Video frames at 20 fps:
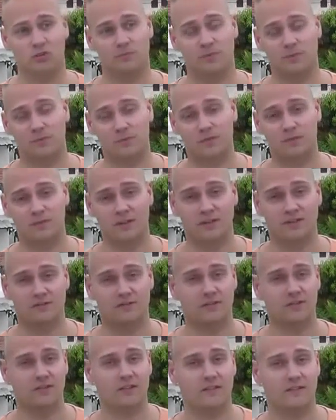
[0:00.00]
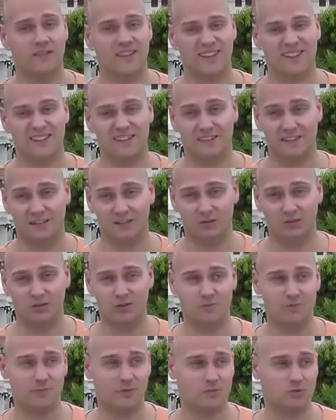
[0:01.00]
например, вас, вы навряд ли
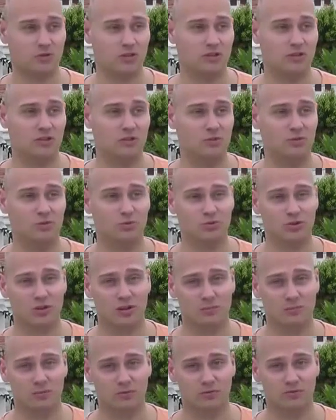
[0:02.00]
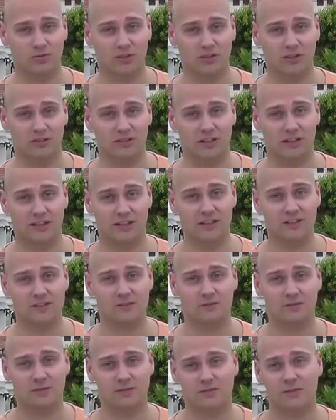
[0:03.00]
найдете, потому что эти люди уже работают в каких-то
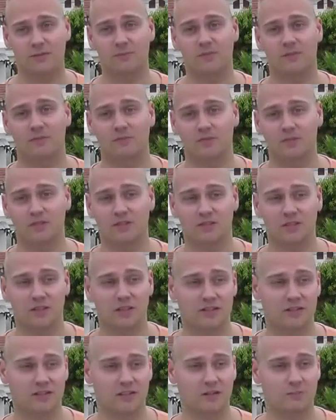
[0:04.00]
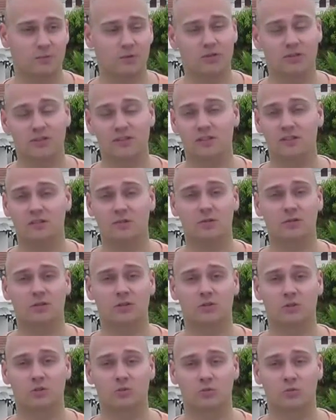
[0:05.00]
агентствах, с вами им неинтересно работать, если
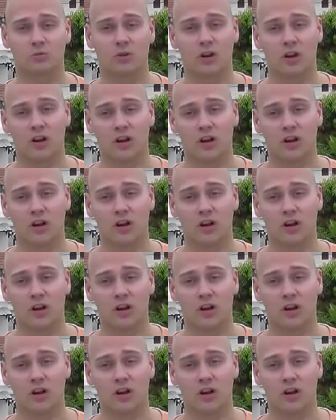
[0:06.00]
только не у,